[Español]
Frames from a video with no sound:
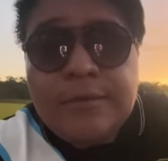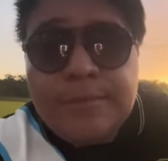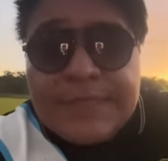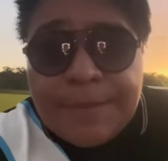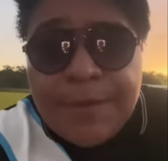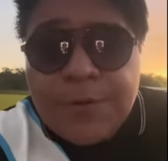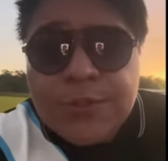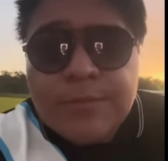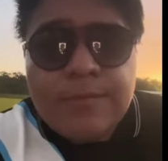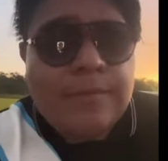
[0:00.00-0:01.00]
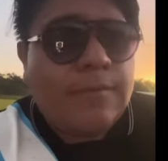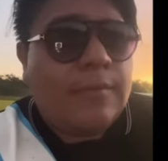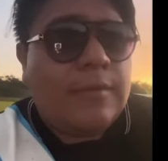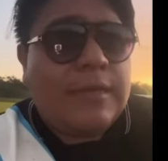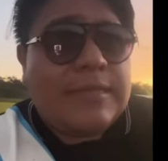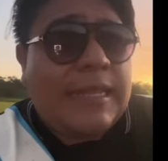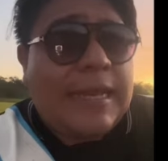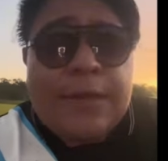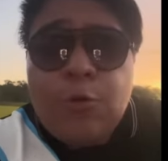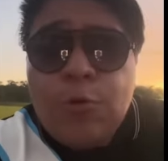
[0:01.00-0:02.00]
Mis amigos, se le
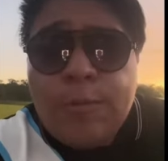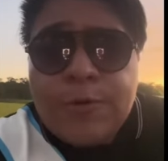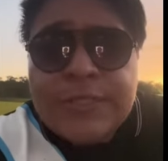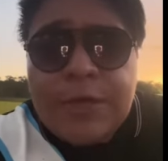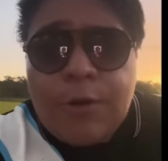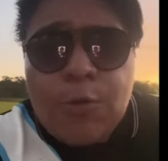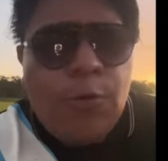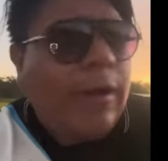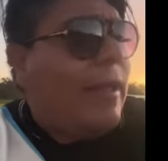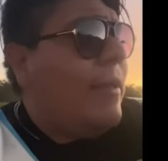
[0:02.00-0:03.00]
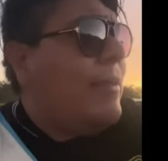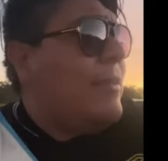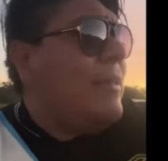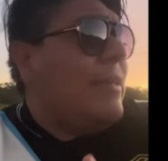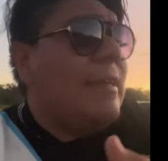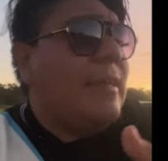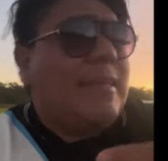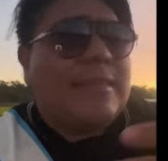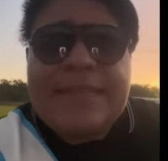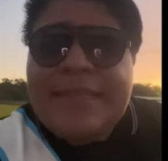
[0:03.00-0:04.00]
ganó 1 por 0 a Cuba y,
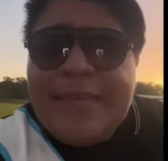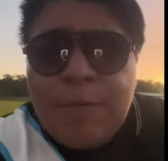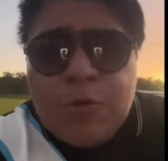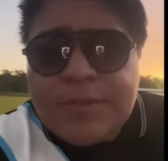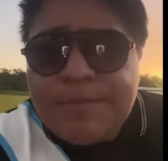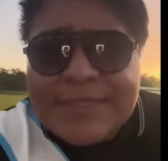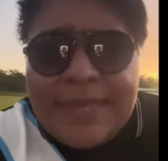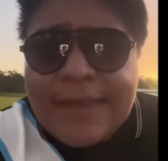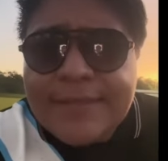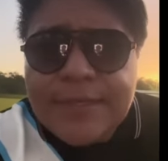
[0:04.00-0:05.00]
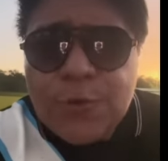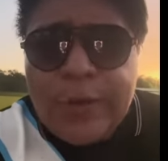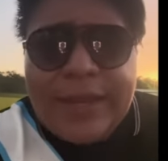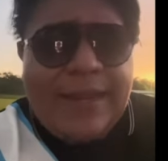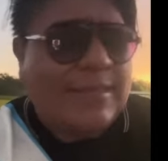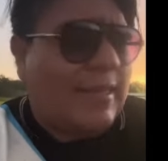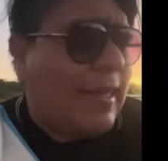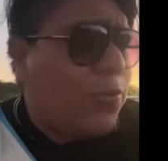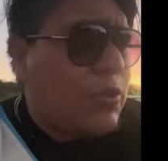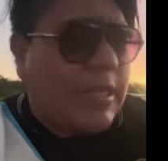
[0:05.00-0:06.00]
teníamos mensajes de toda clase
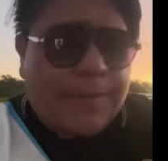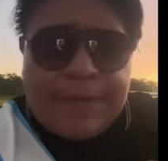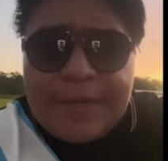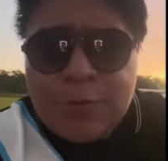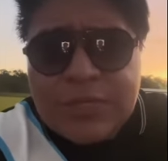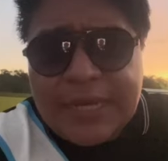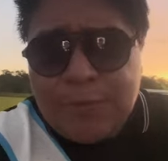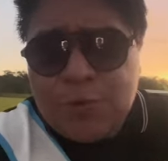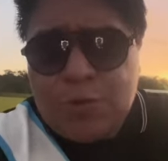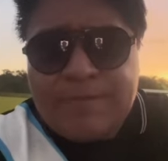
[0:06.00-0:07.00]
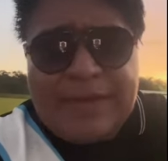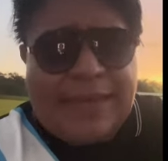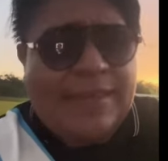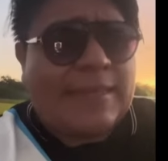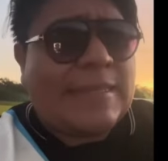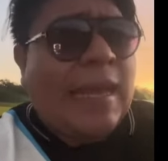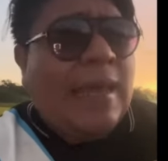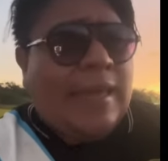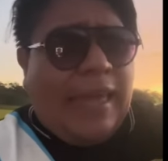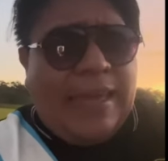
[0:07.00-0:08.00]
que nos servíamos, que éramos unos paquetes,
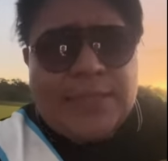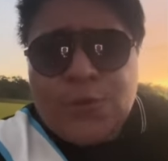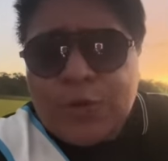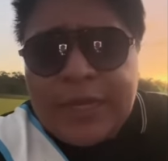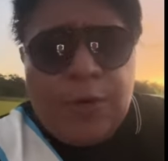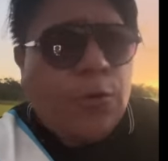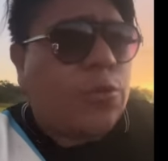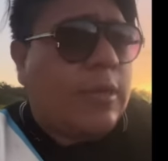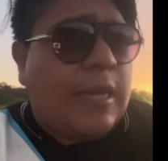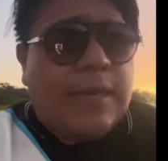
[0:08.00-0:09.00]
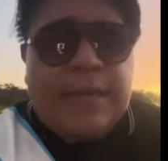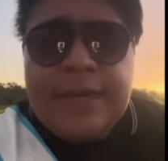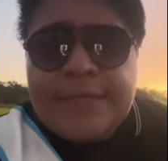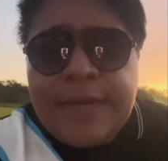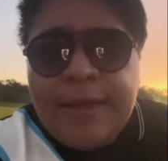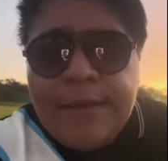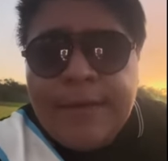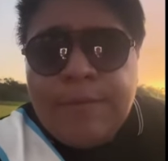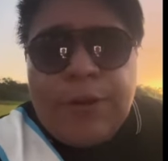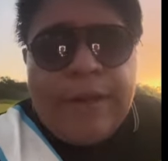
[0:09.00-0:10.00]
que esto, que el otro, que aquí, que allá,
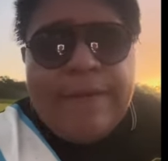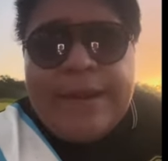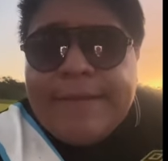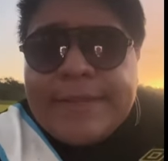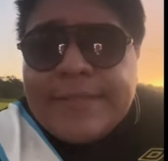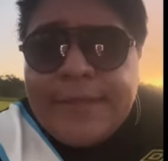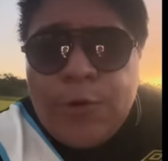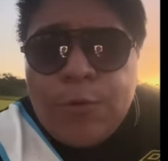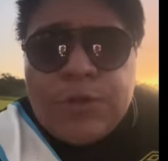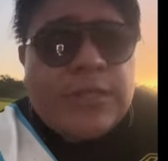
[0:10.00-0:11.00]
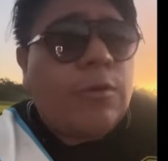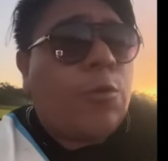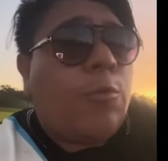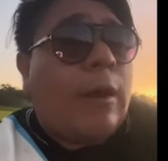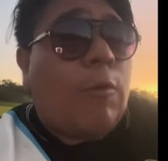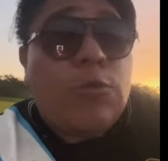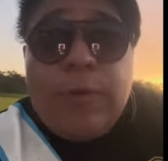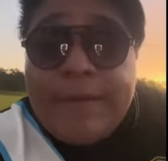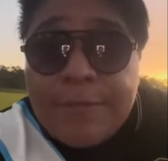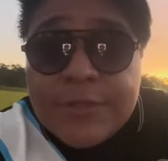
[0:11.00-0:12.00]
por haberle vencido 1 0 a Cuba, cuando
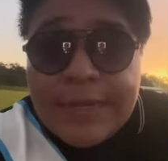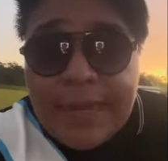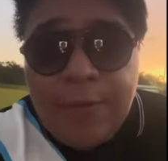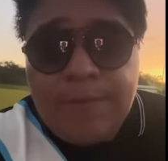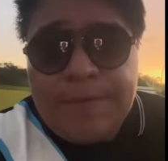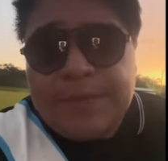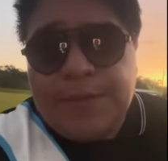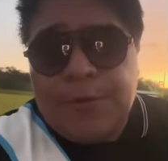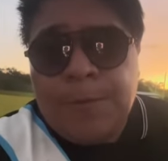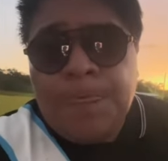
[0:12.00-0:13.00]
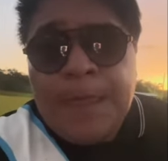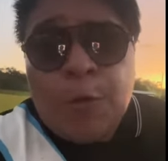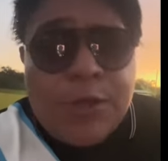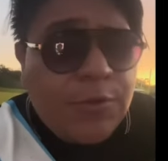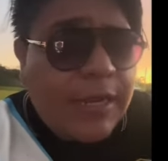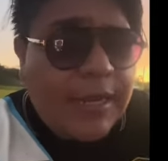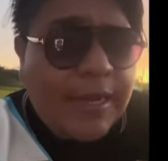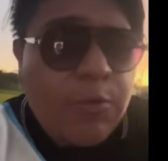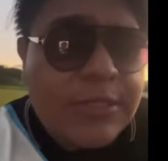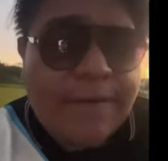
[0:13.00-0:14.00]
habíamos ganado el partido. Cuando le
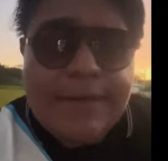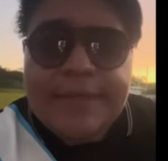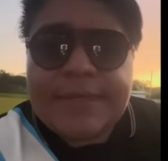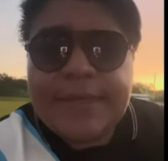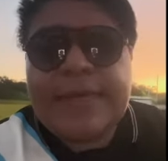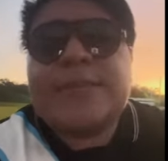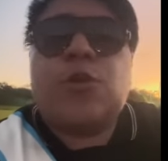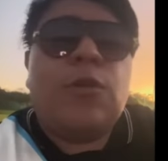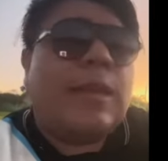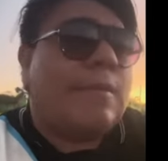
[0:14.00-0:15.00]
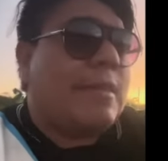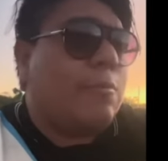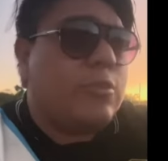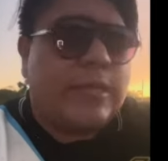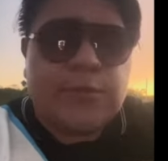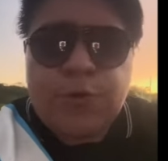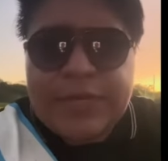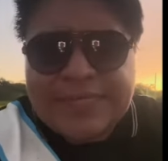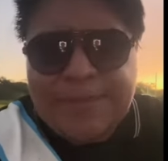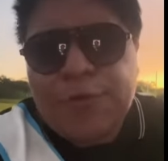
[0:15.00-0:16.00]
ganamos a Belice, que solo le metimos 6
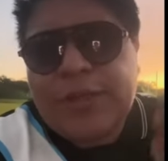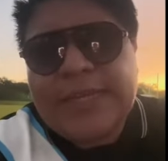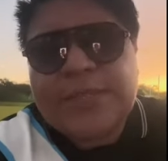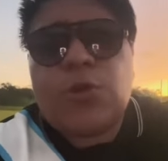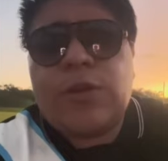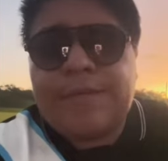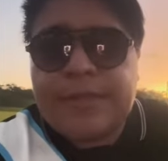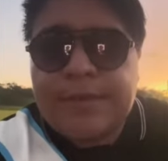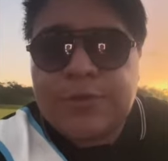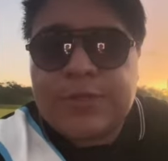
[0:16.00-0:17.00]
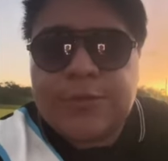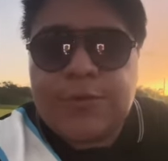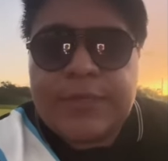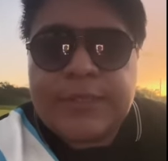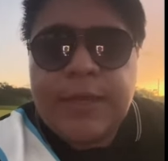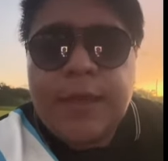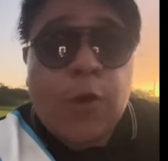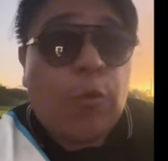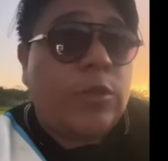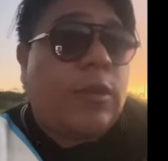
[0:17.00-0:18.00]
goles. ¿Que ¿Por qué solo le metimos 6 goles?
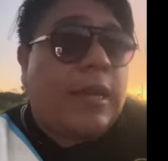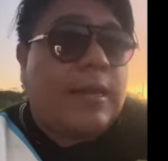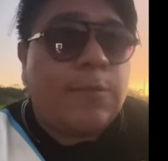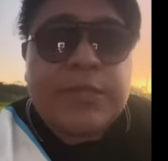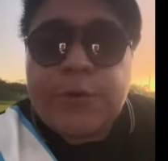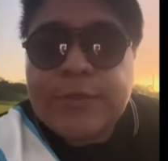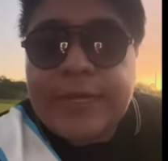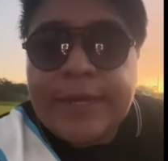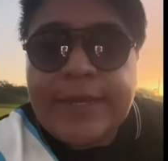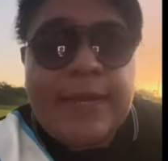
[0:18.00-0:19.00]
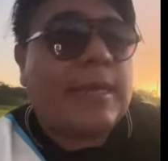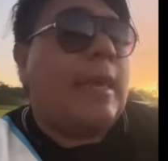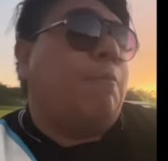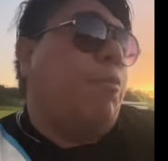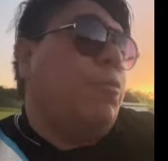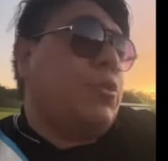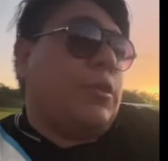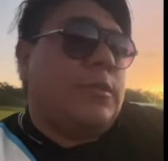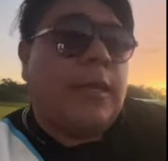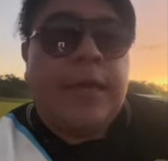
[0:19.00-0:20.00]
Cuando le ganamos a Costa Rica, que
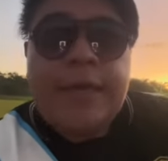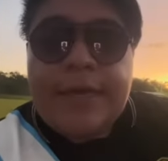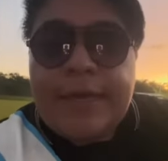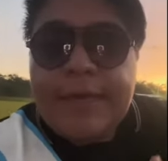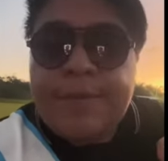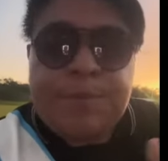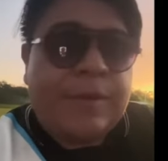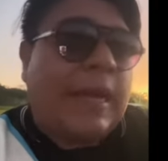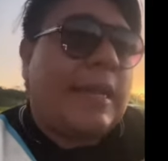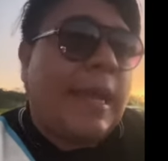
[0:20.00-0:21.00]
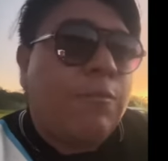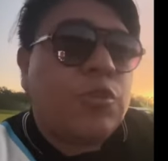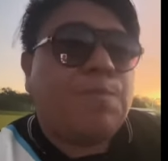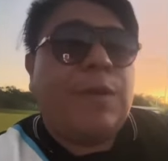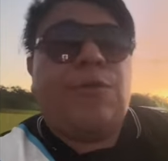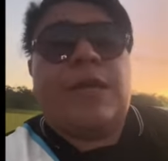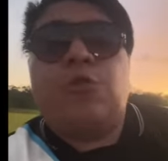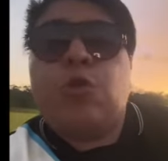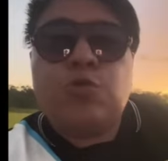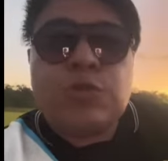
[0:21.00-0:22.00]
puches, que ganamos pero que
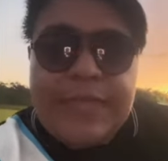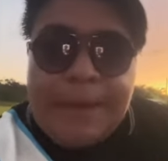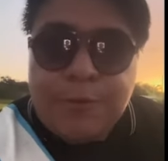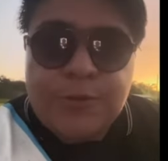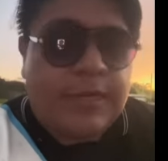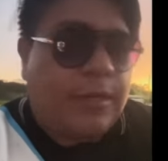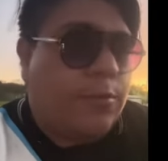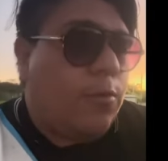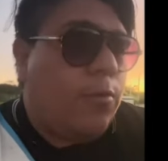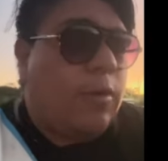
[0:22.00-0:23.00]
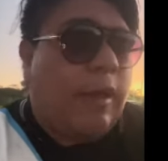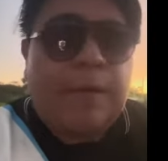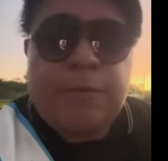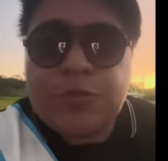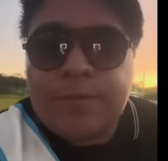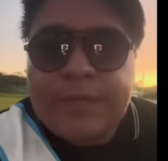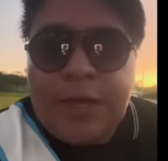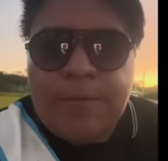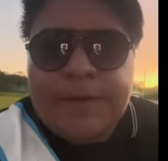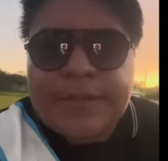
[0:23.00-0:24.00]
no gustamos, que no habíamos
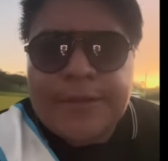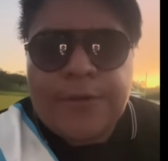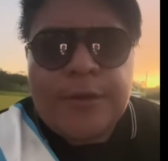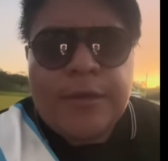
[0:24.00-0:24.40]
dominado el partido.